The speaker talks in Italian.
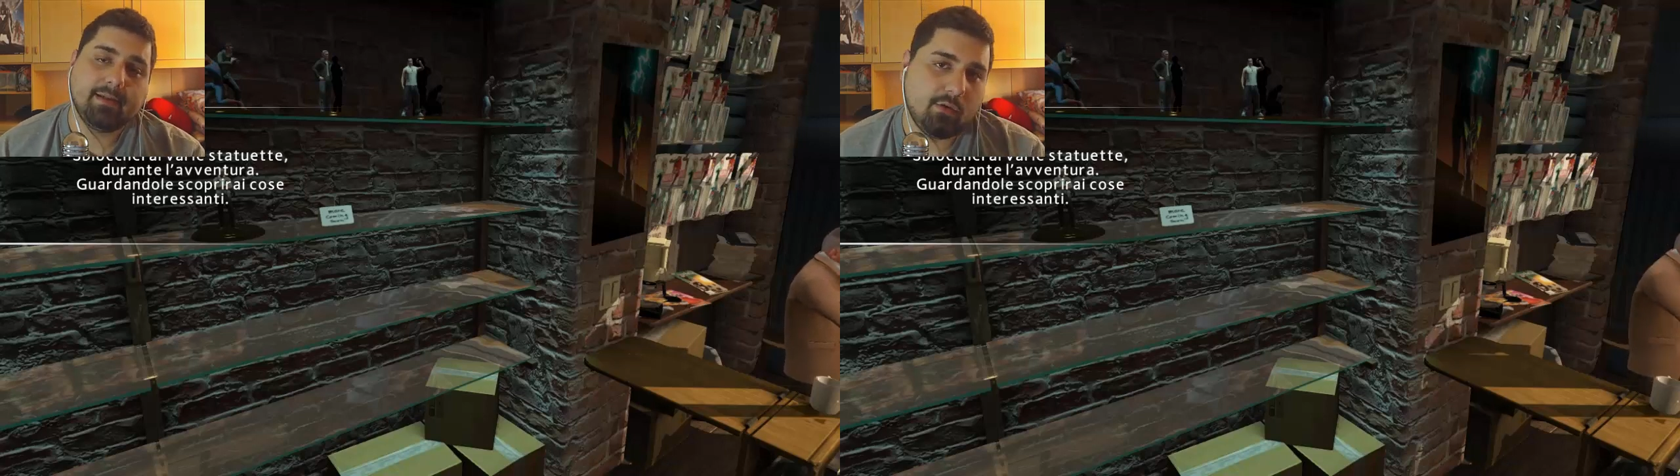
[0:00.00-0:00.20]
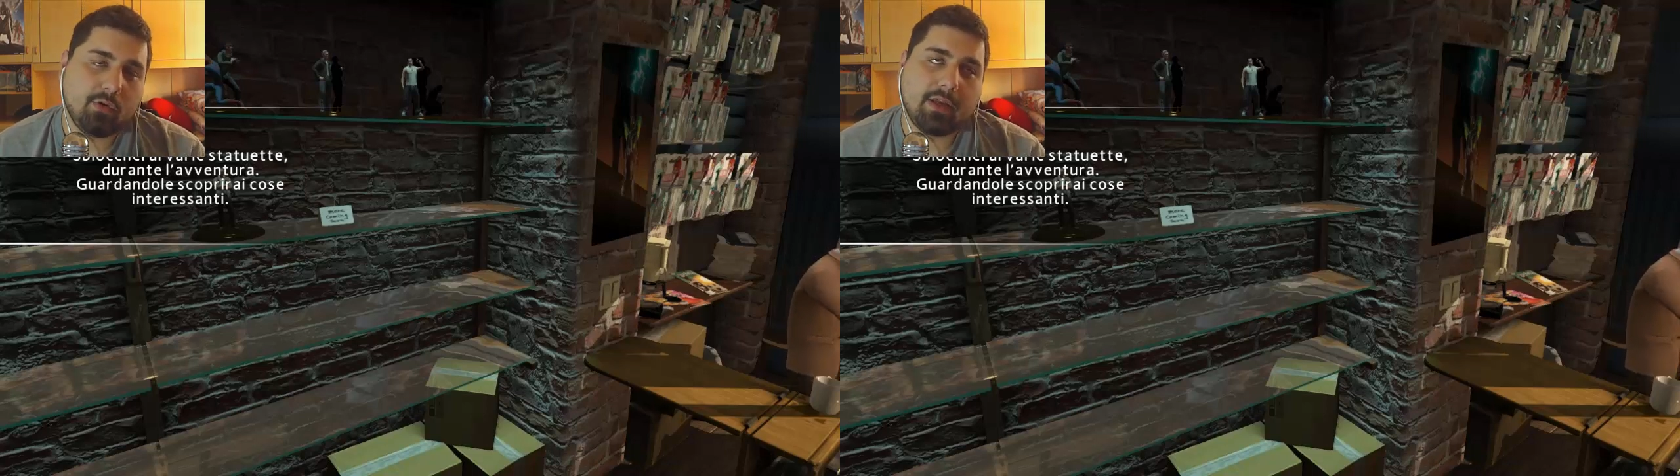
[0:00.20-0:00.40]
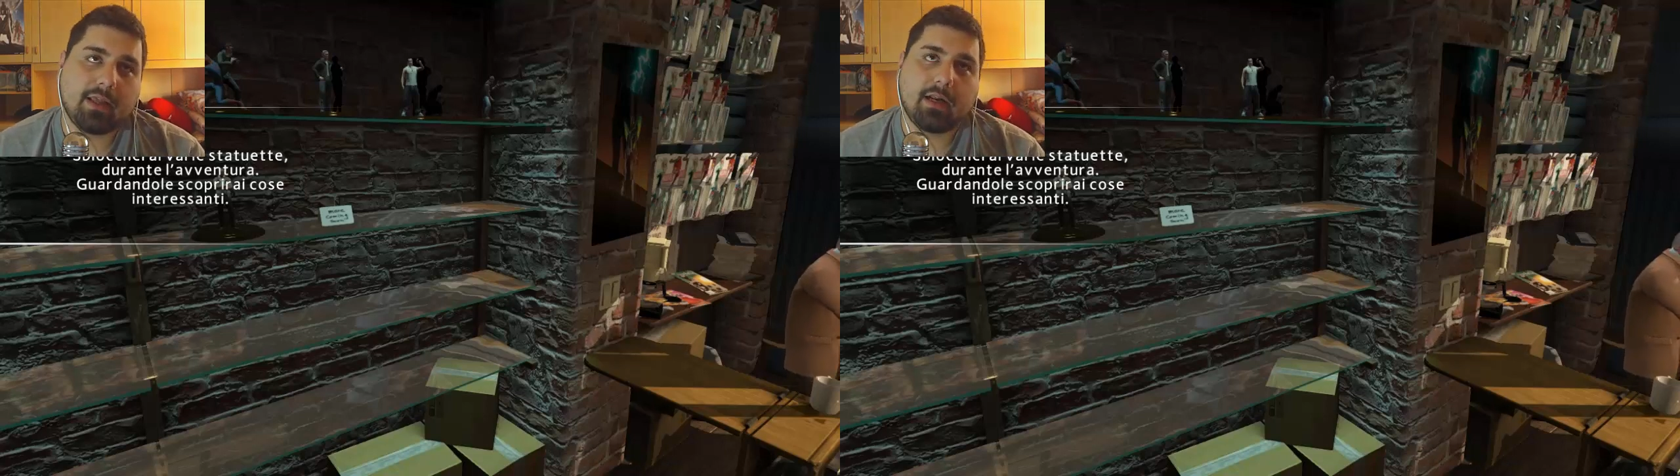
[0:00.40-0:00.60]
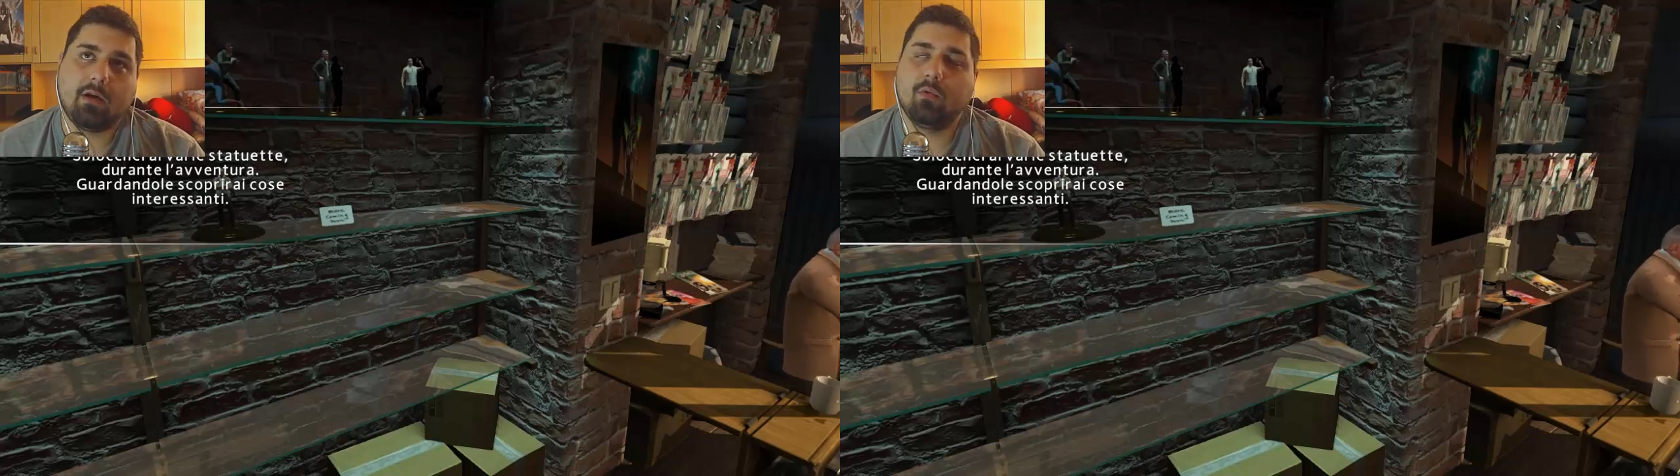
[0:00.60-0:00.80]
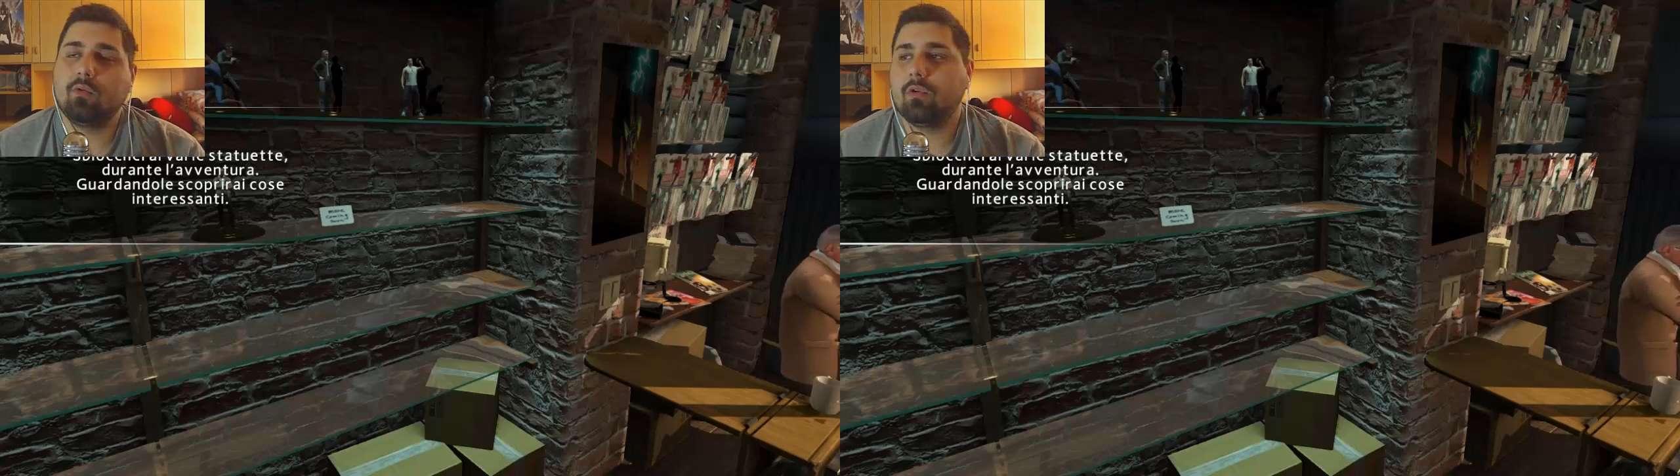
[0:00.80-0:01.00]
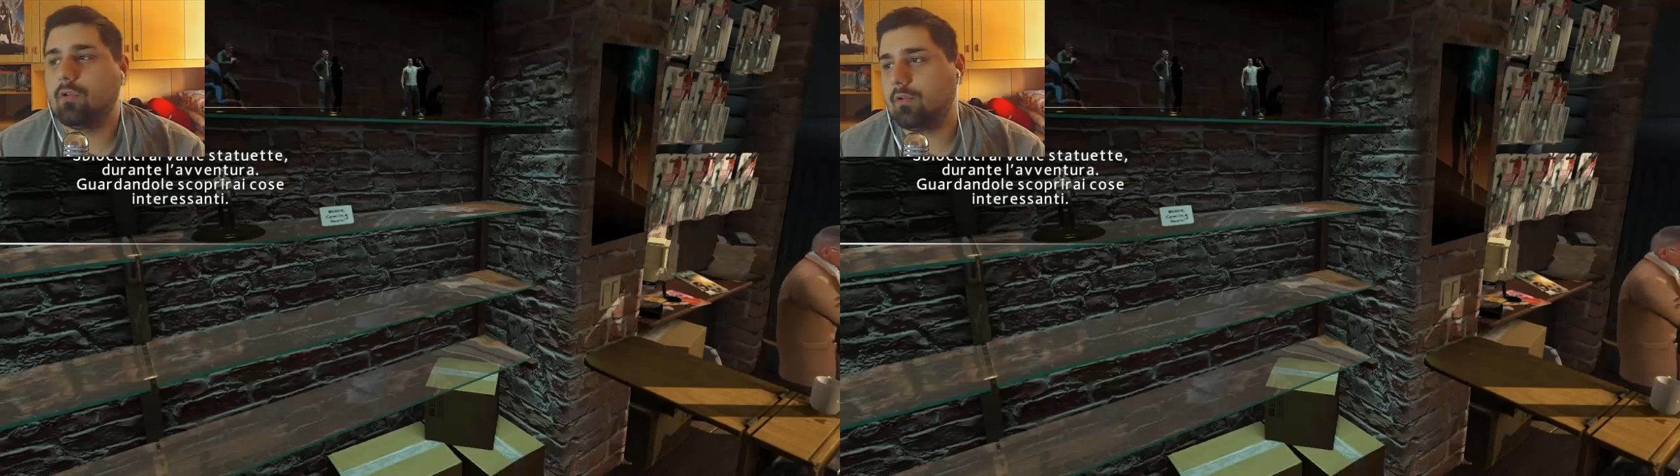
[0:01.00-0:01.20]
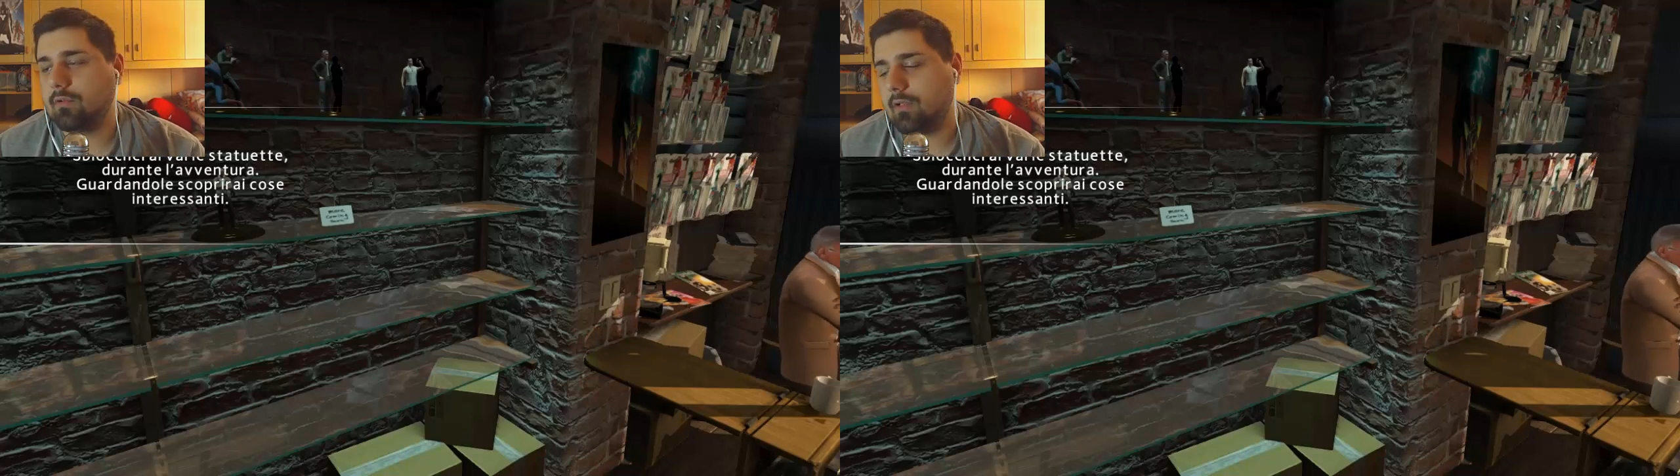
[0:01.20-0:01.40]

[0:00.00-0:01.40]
eh, lui era uno,